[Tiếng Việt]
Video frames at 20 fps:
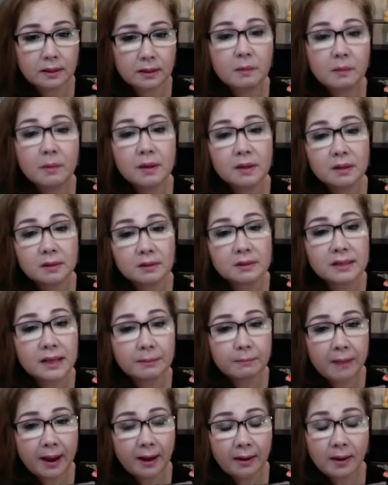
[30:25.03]
Khi mình dưỡng da
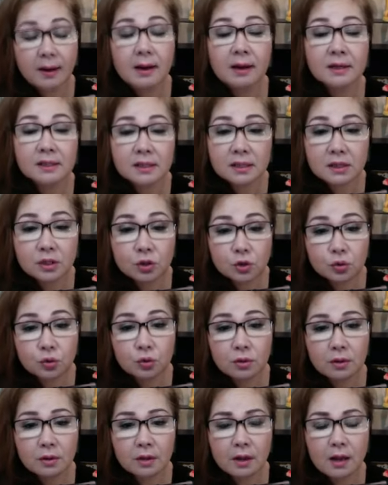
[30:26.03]
mặt nó nên sức
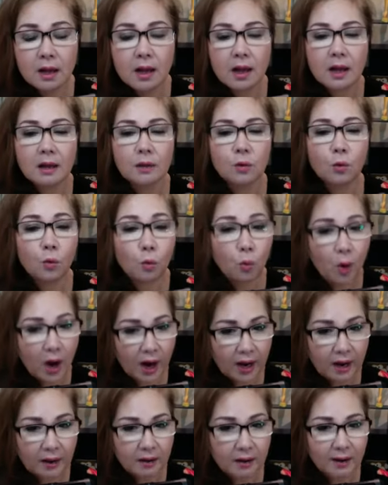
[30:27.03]
xuống. Hoặc
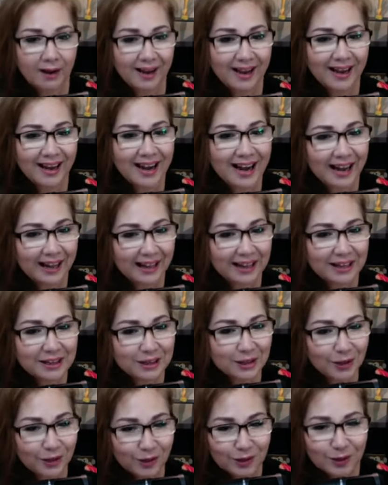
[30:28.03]
đây là cái
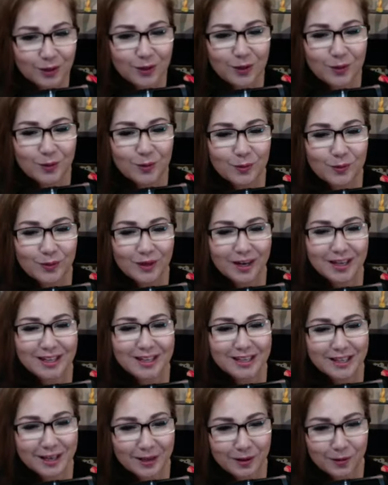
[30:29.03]
tuyệt chiêu để
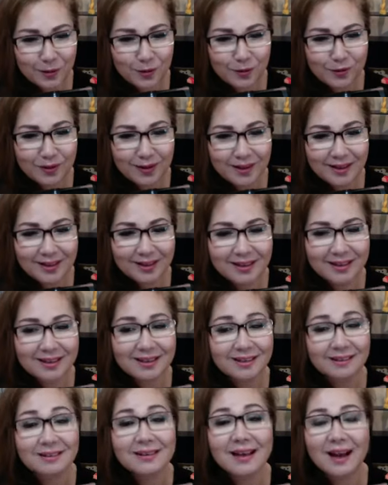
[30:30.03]
chỉ quý vị
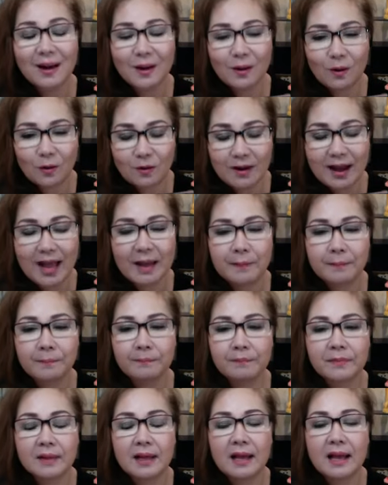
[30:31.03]
giữ da cổ đẹp,
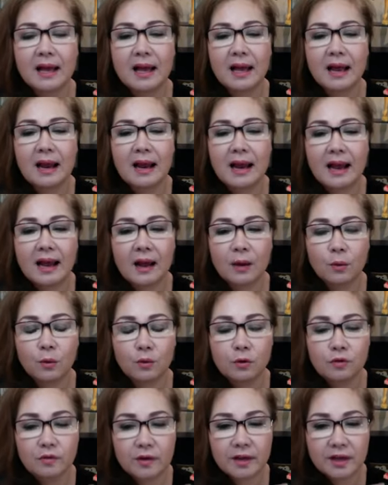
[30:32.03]
là
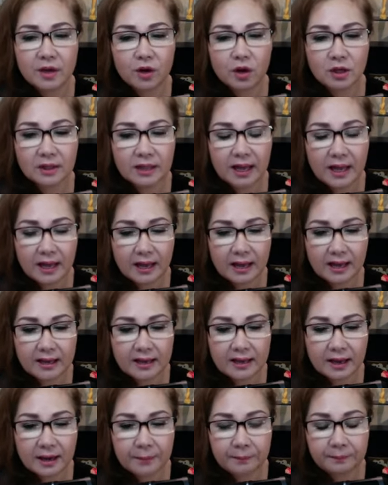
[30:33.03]
quý vị có thể
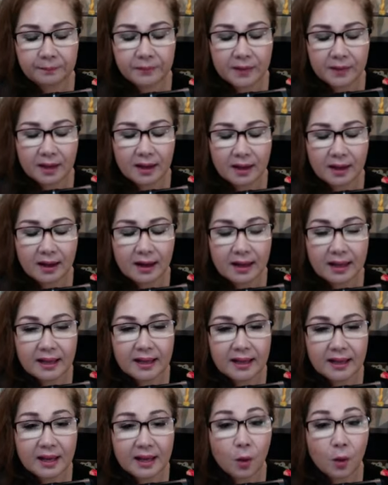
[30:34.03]
um, lấy
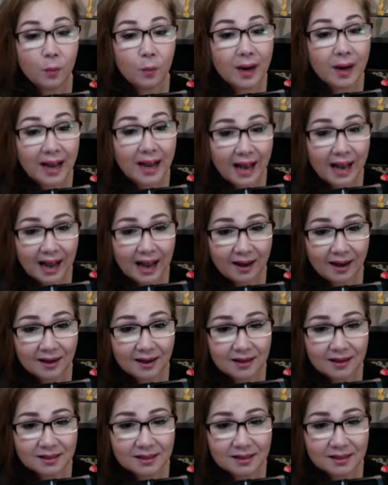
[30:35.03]
cái hột gà đó,